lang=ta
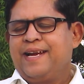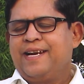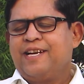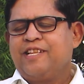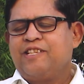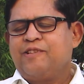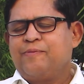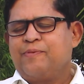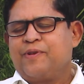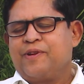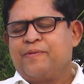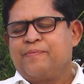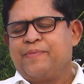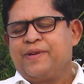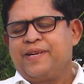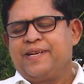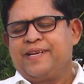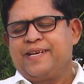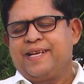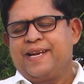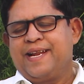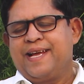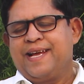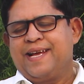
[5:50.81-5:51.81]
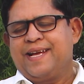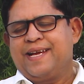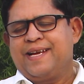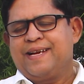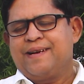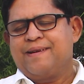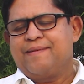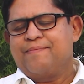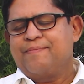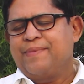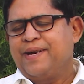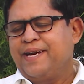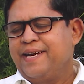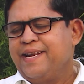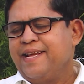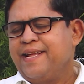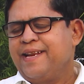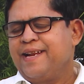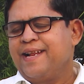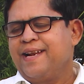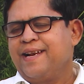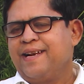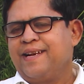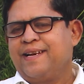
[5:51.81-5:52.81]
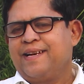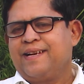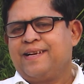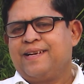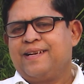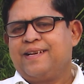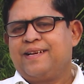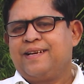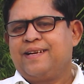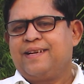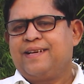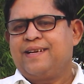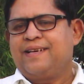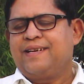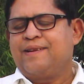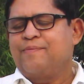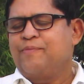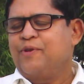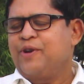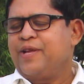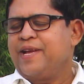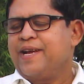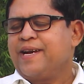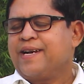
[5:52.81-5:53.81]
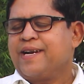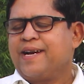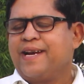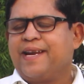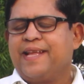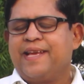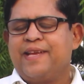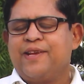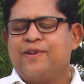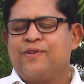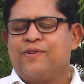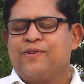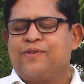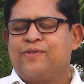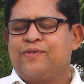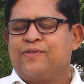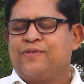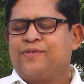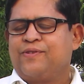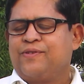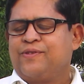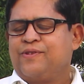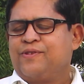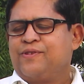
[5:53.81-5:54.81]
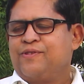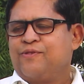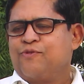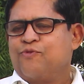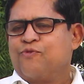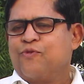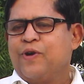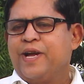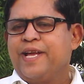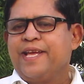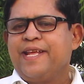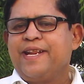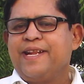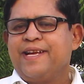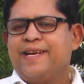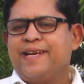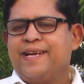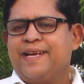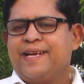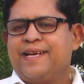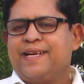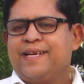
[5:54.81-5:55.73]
இடதுபுறம் இருக்கிற மண்ணீரல் நம்முடைய கணையம் வயிறு